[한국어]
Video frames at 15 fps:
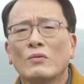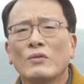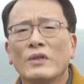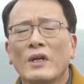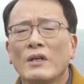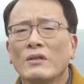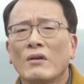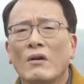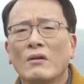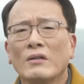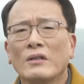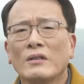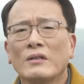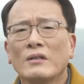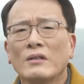우리의
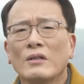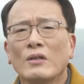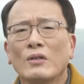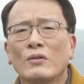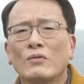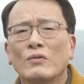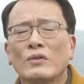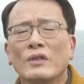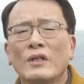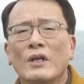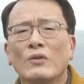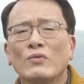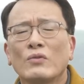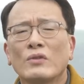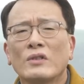영은
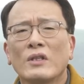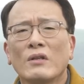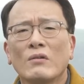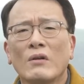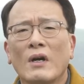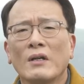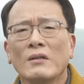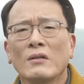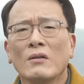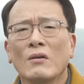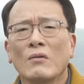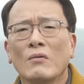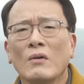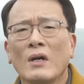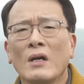우리의 육체로 하는
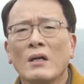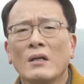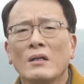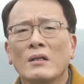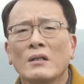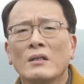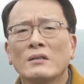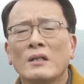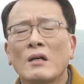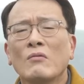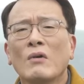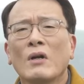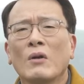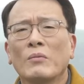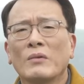것과
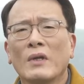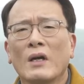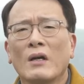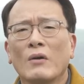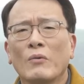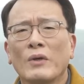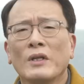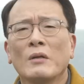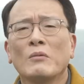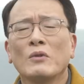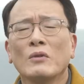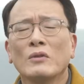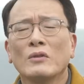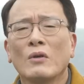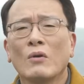상관없다.
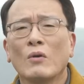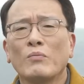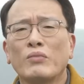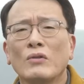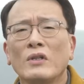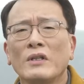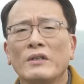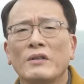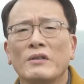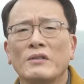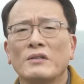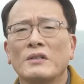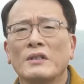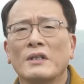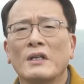왜냐하면 서로 분리되어
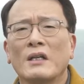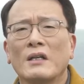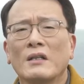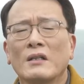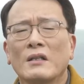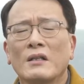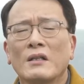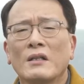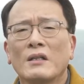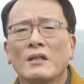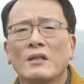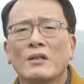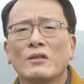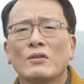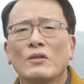있으니까.
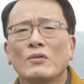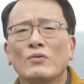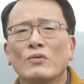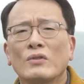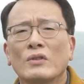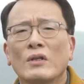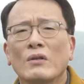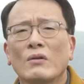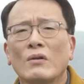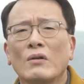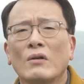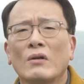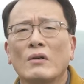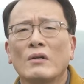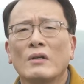그래서
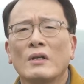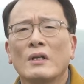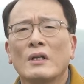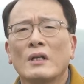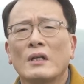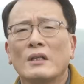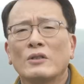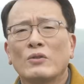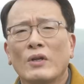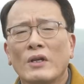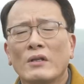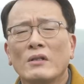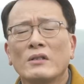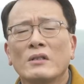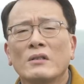육체로
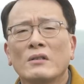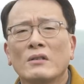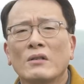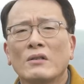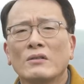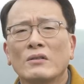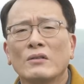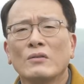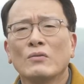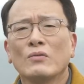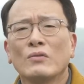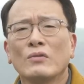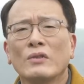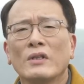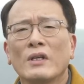죄를 짓는 것은
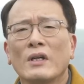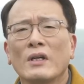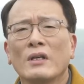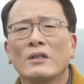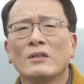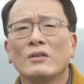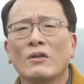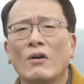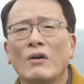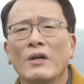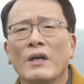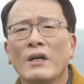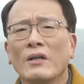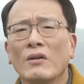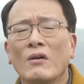우리의
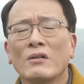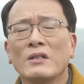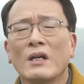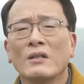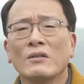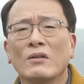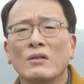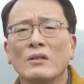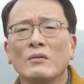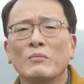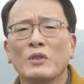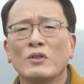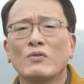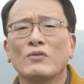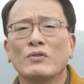영에 영향력을
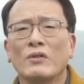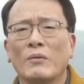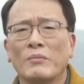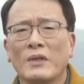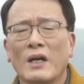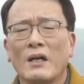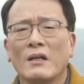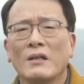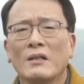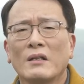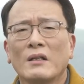미칠 수 없다.